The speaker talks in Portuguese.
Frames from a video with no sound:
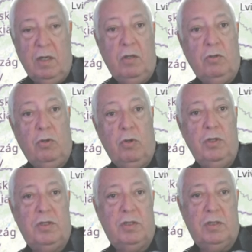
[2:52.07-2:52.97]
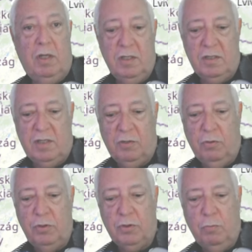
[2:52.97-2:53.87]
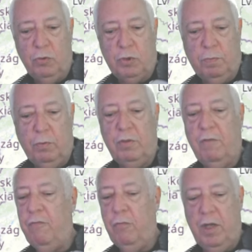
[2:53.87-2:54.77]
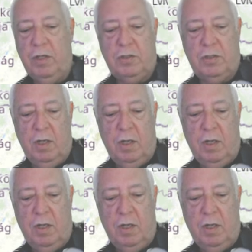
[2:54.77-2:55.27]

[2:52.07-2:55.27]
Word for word: dois lançadores múltiplos de foguetes